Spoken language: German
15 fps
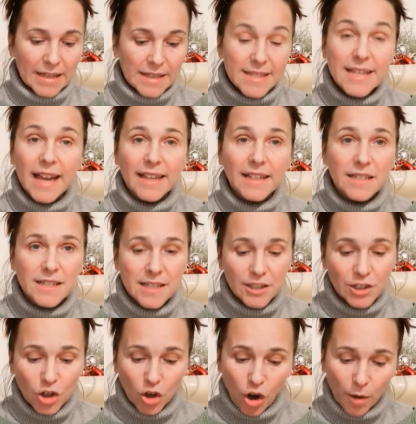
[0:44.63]
Zeiten
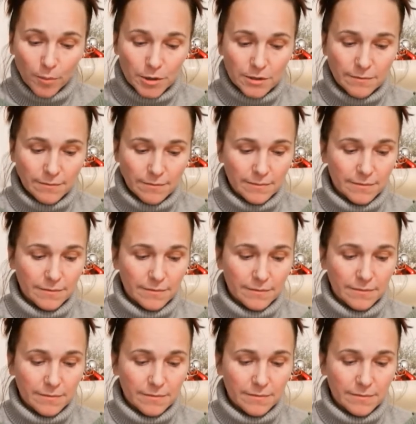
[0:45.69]
sind gekommen
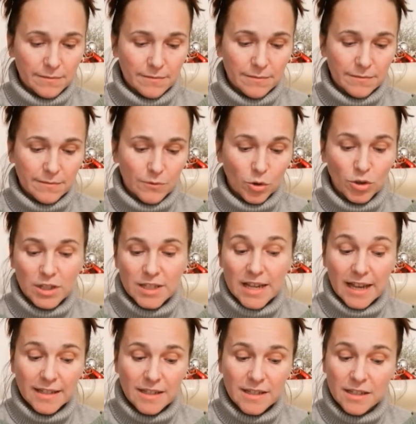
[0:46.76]
und
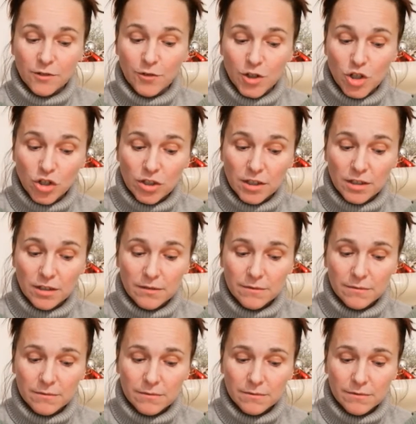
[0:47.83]
Zeiten sind
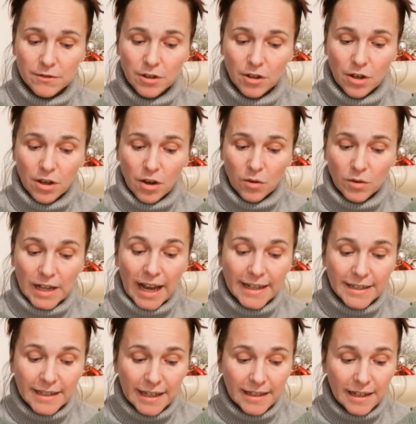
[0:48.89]
verstrichen und
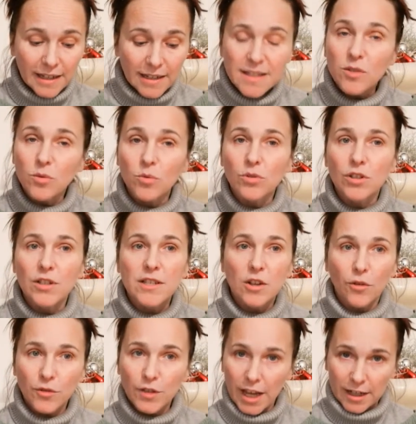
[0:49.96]
eine Generation ist
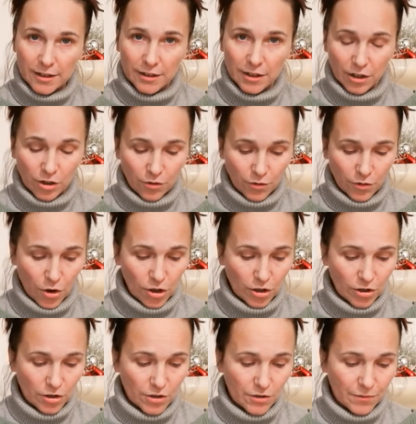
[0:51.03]
auf die andere
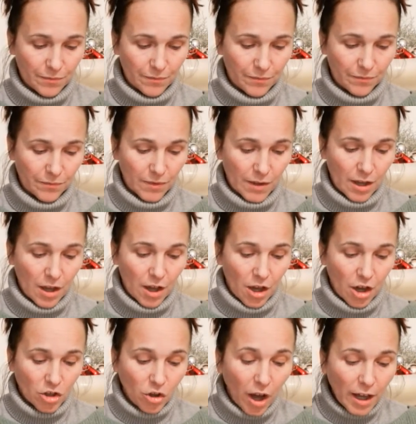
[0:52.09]
gefolgt.
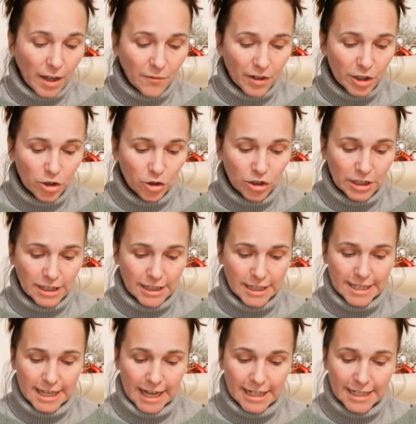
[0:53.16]
Joachim war glücklich,
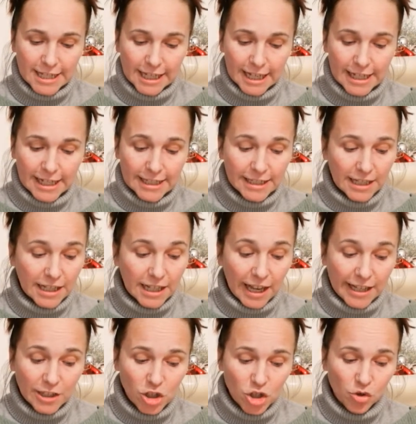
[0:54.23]
dass der alte Kalender
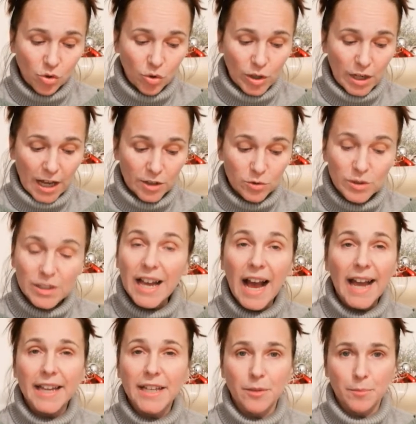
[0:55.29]
keine Schokolade und
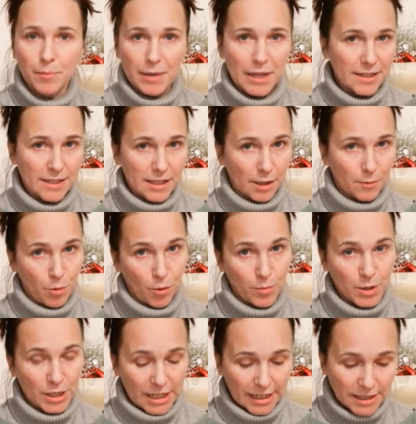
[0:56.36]
keine
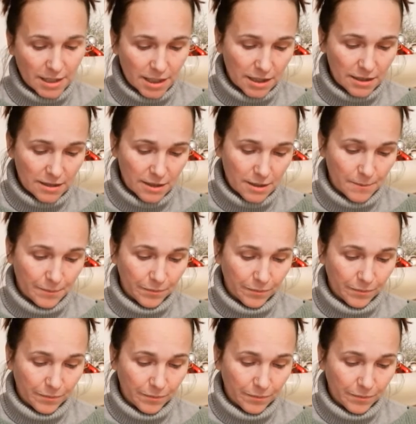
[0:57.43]
Plastikpüppchen enthielt.